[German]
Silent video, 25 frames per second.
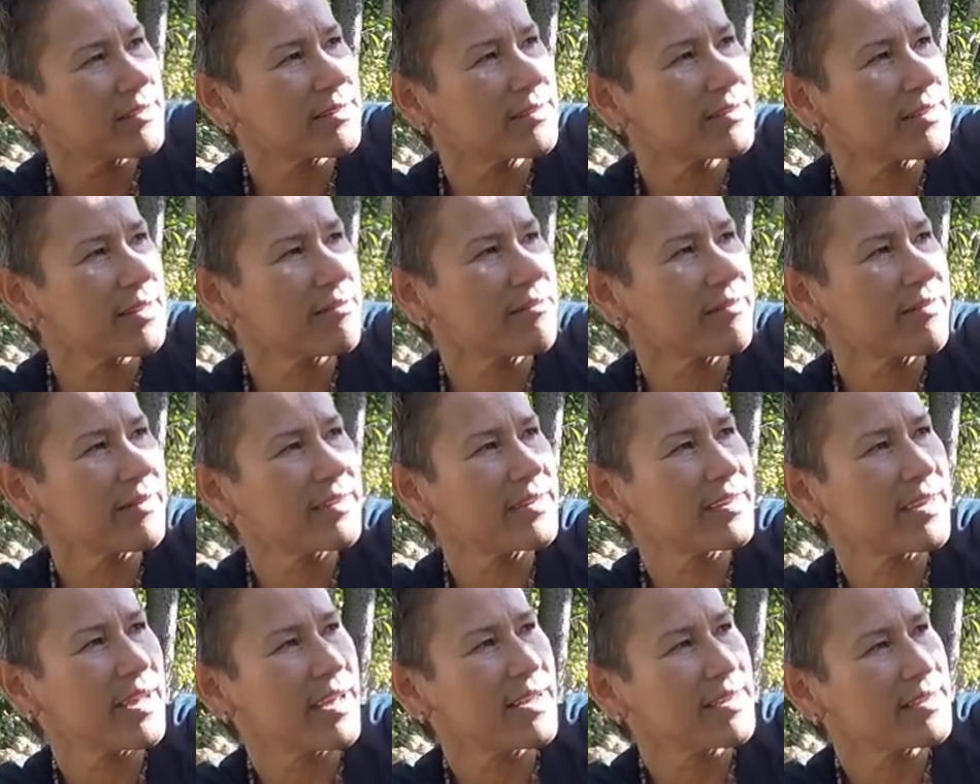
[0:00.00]
dann
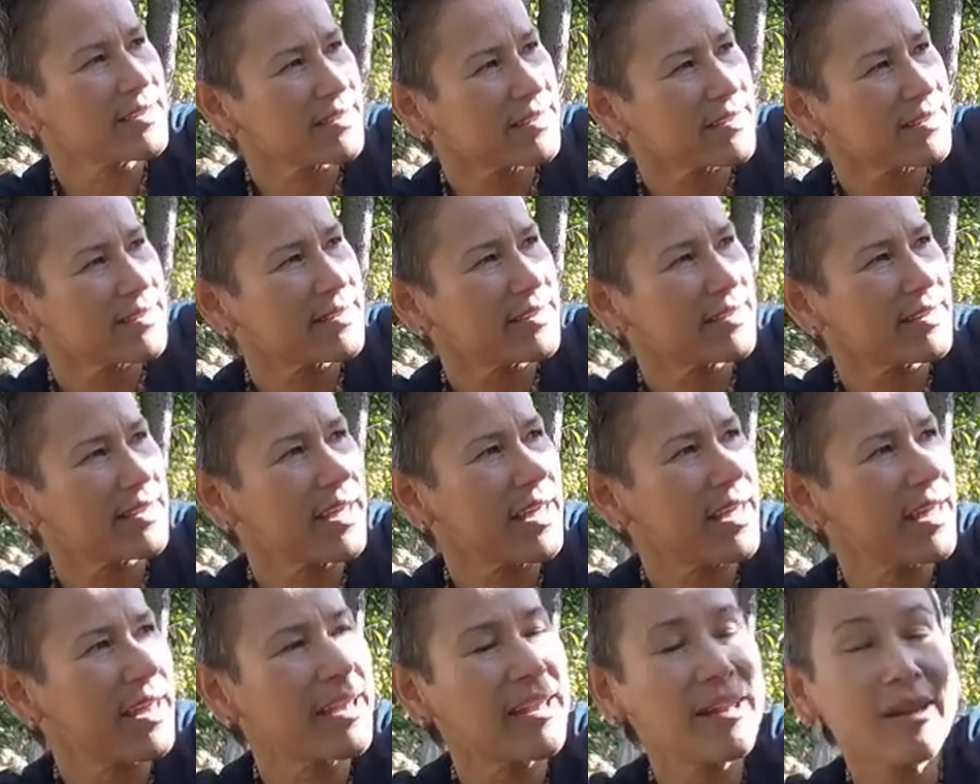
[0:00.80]
verteile ich das in
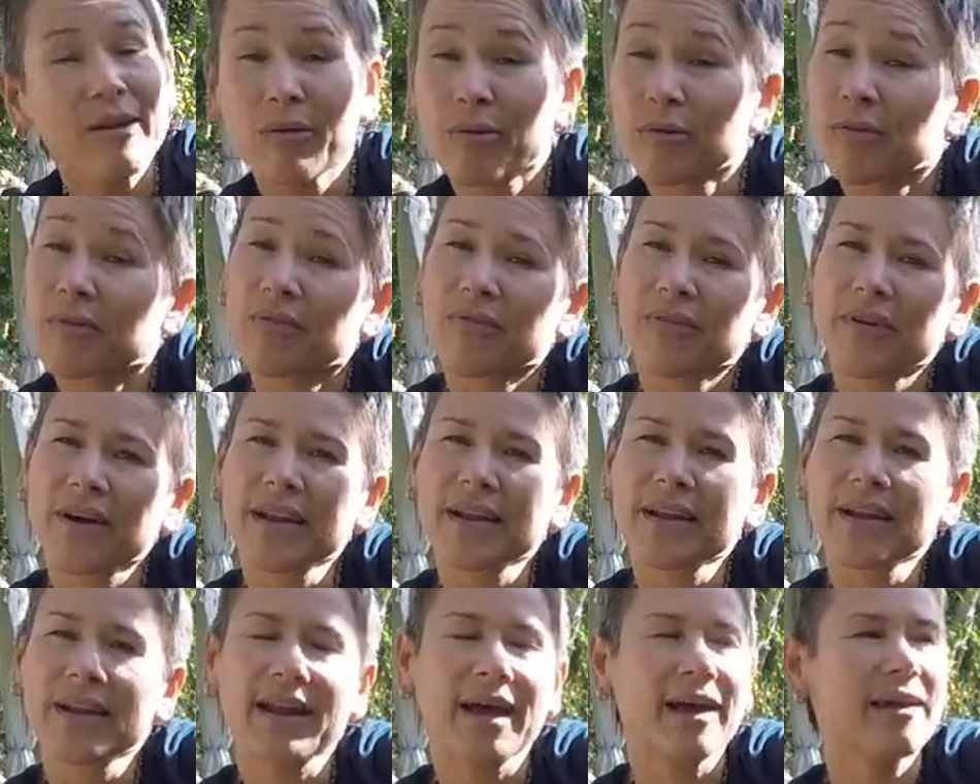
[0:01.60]
Händen und fahre
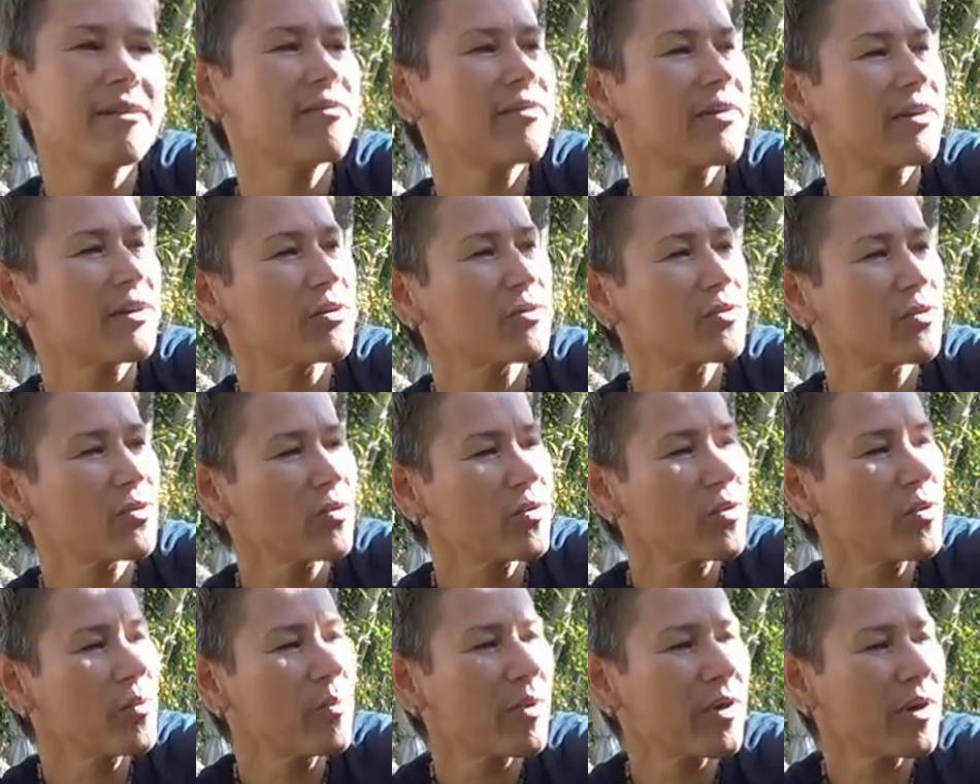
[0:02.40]
dann einfach
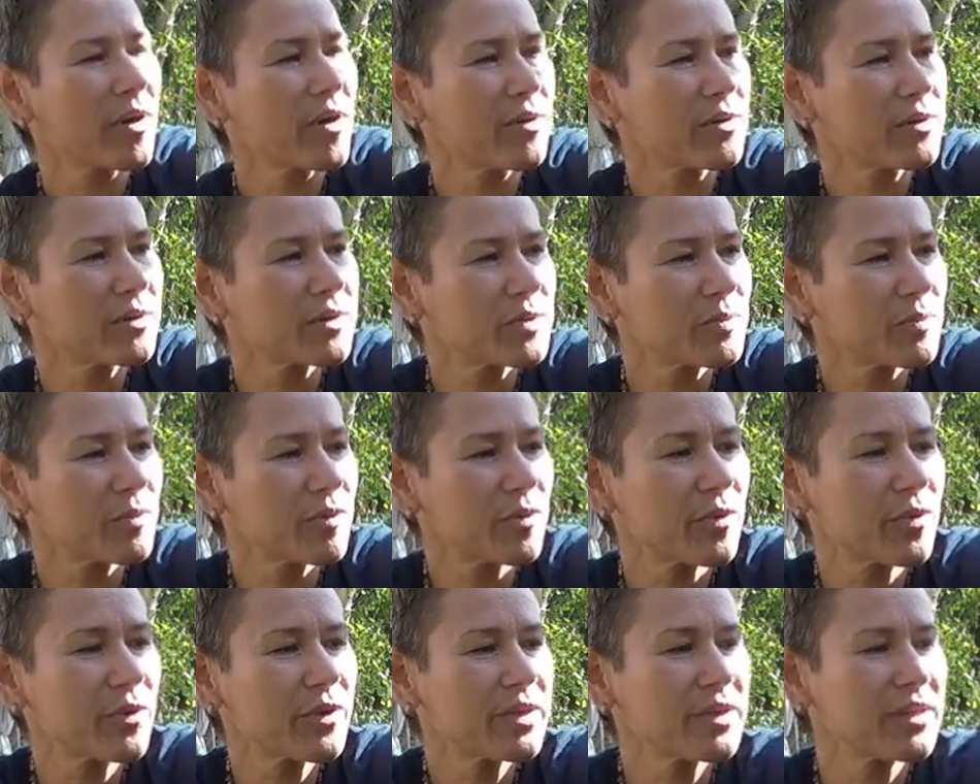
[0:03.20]
drüber und das
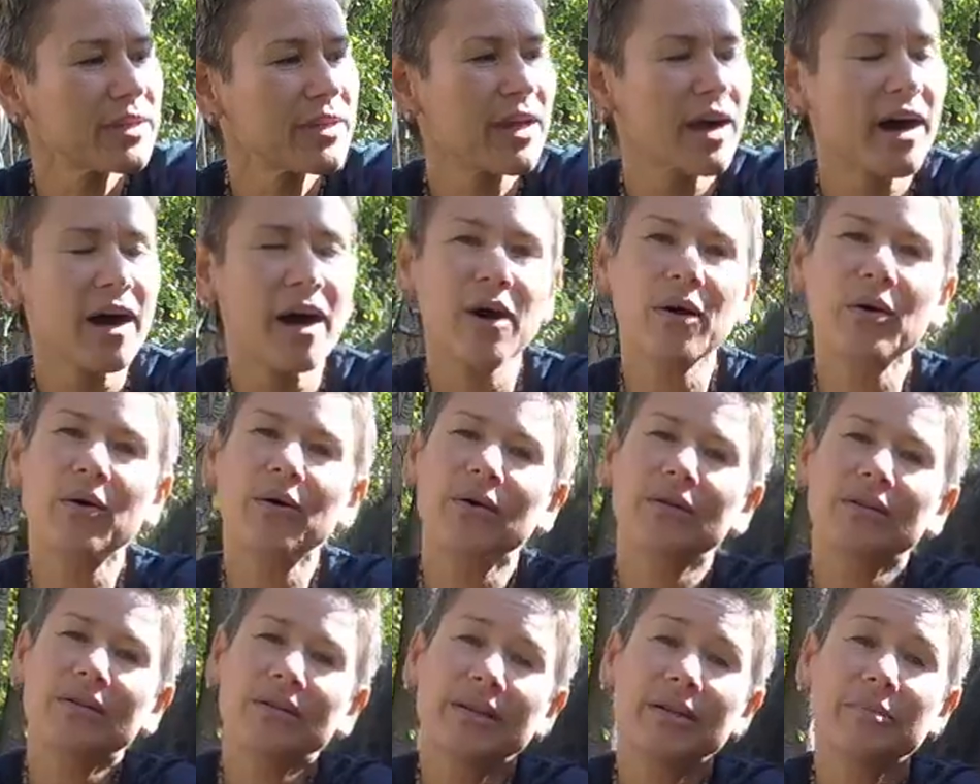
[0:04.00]
beruhigt die
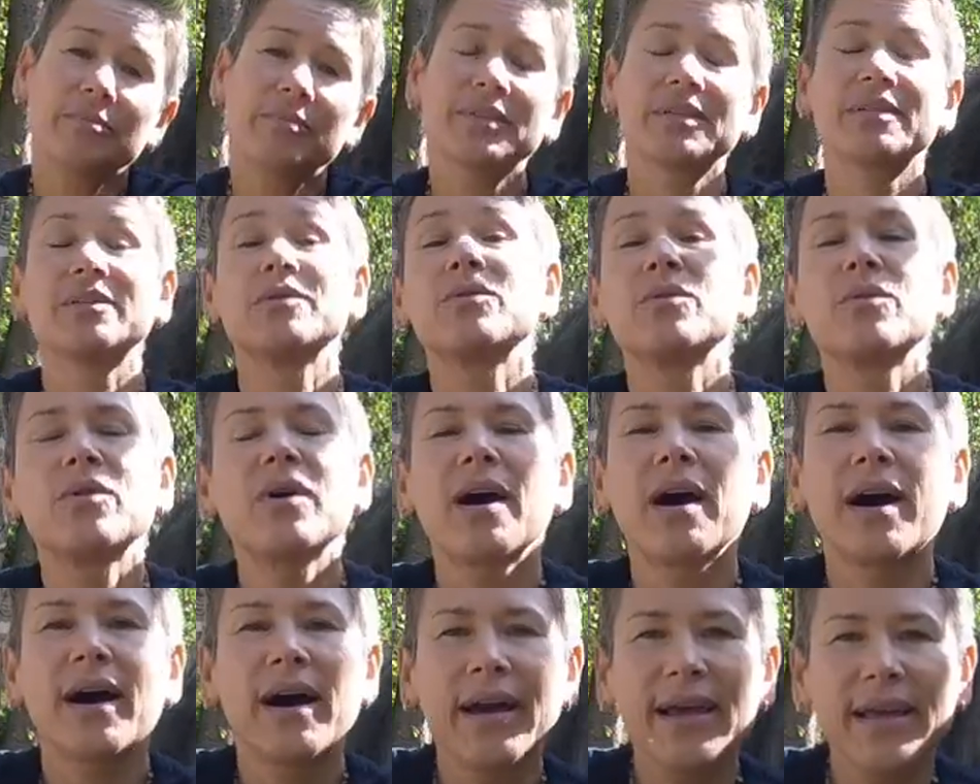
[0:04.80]
Haut, nimmt den
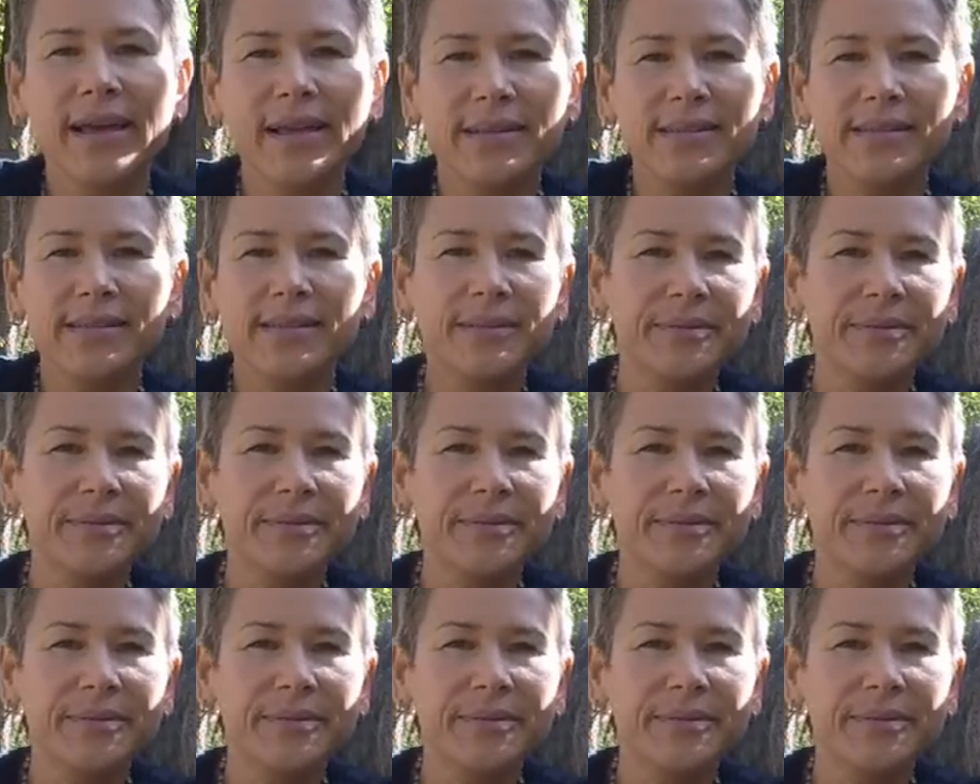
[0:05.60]
Juckreiz.